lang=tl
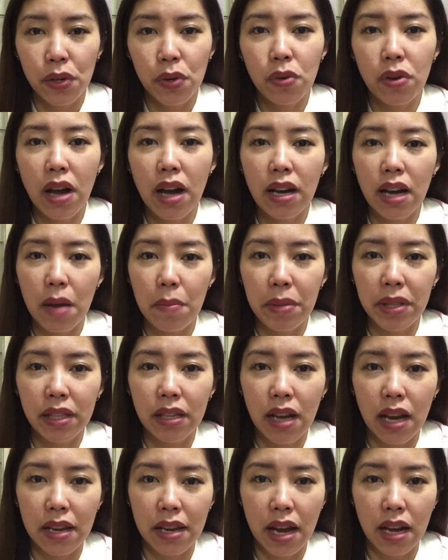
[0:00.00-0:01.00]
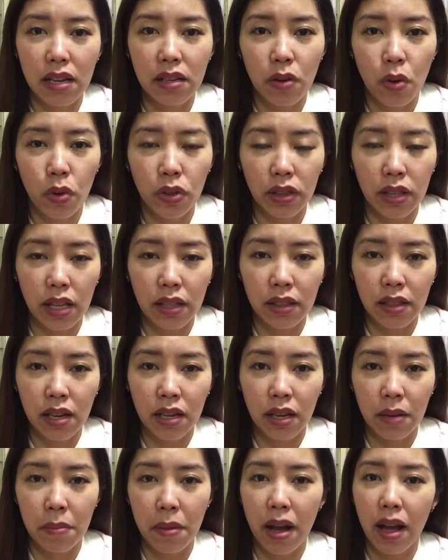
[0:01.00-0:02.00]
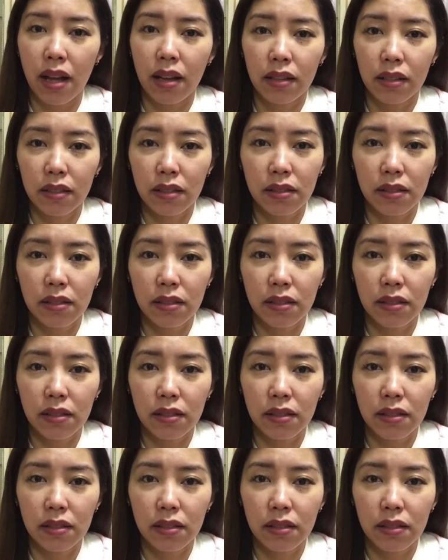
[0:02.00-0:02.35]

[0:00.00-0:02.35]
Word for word: Yung gagamit ka ng content ng iba,